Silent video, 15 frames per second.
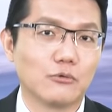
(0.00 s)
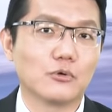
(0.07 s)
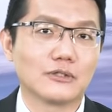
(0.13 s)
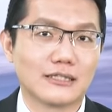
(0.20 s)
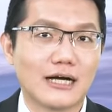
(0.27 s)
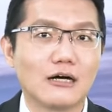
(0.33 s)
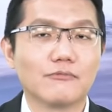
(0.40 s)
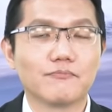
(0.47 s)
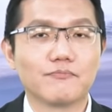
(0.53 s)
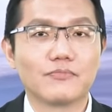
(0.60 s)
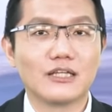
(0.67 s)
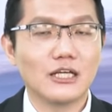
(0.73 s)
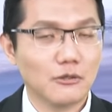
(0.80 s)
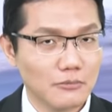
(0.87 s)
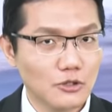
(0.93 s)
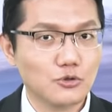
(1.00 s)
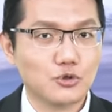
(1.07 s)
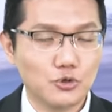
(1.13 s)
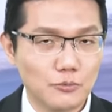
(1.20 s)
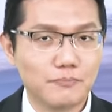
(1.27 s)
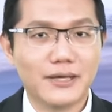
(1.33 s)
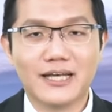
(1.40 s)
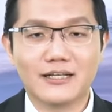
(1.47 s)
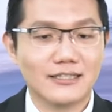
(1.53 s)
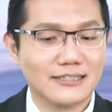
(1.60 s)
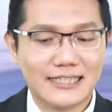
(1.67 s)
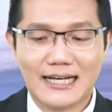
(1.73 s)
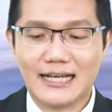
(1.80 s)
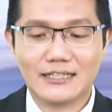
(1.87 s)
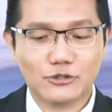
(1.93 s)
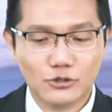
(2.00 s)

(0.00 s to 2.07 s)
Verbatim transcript: 握到？你有没有具备的？你再来